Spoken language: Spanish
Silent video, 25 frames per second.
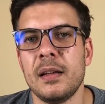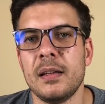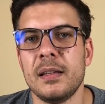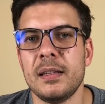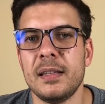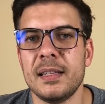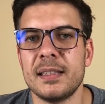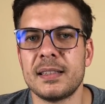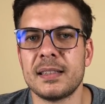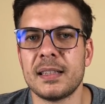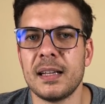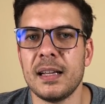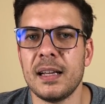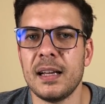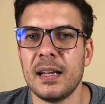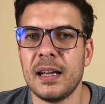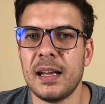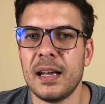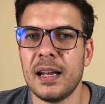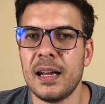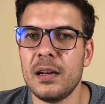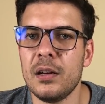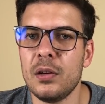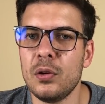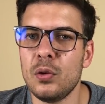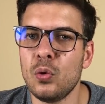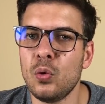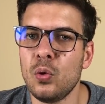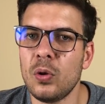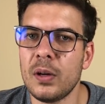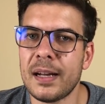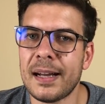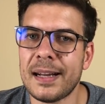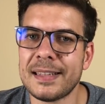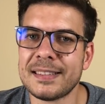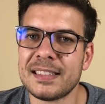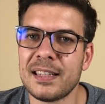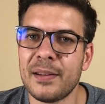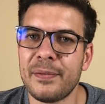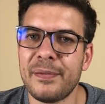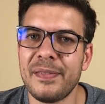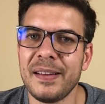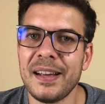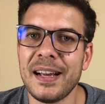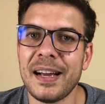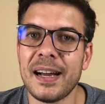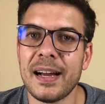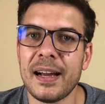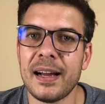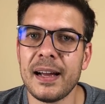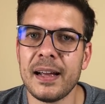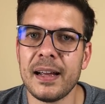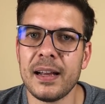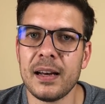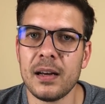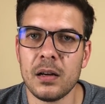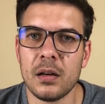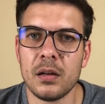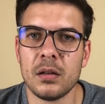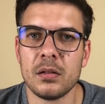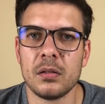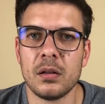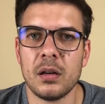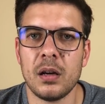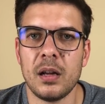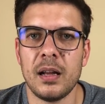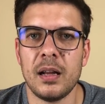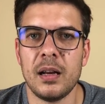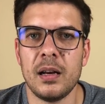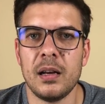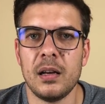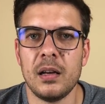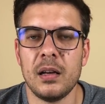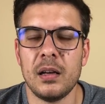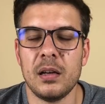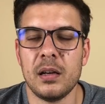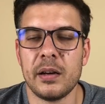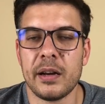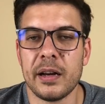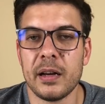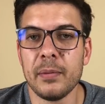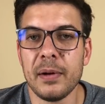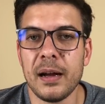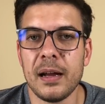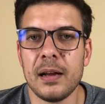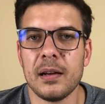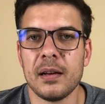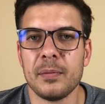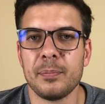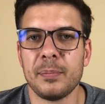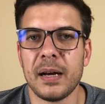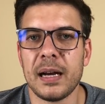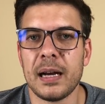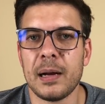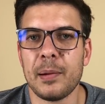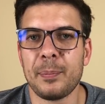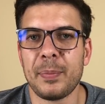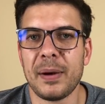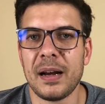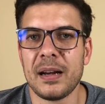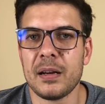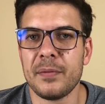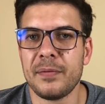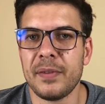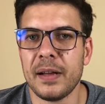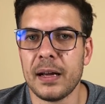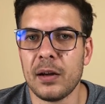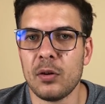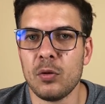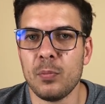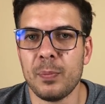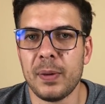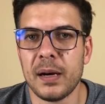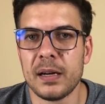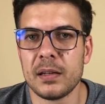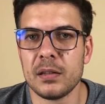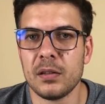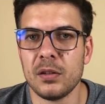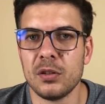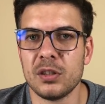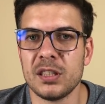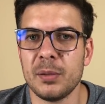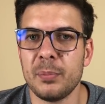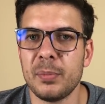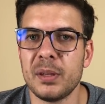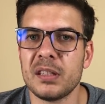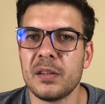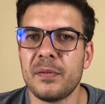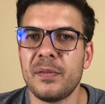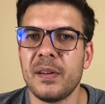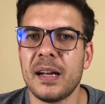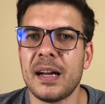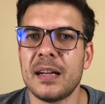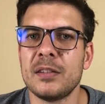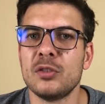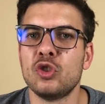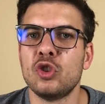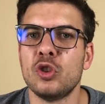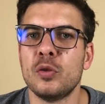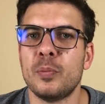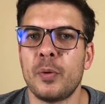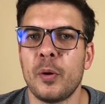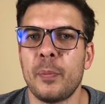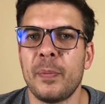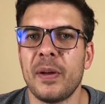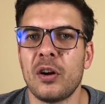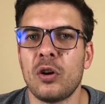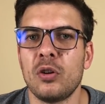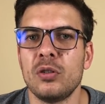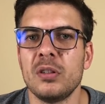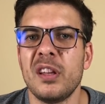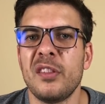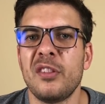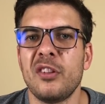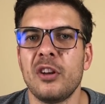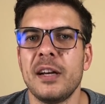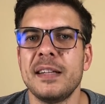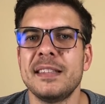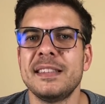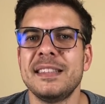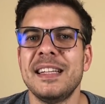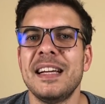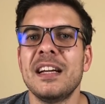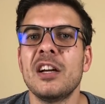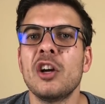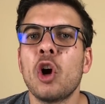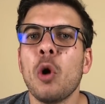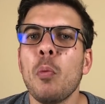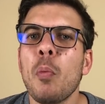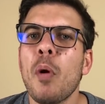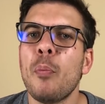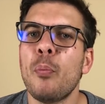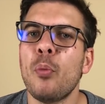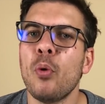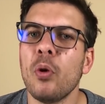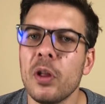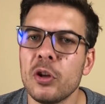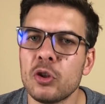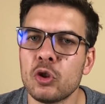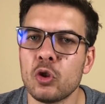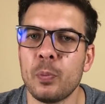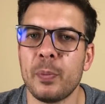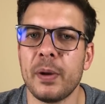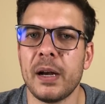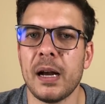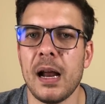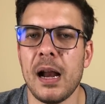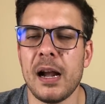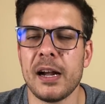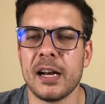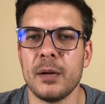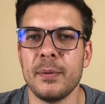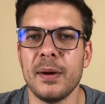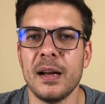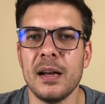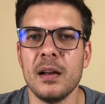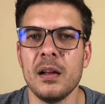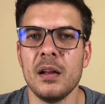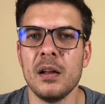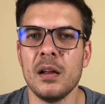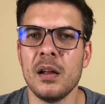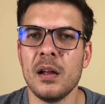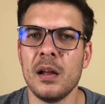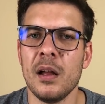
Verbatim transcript: y es que él nunca se fija en el rival para planificar un partido, siempre se fija en sus propias condiciones y en cómo puede superar al rival,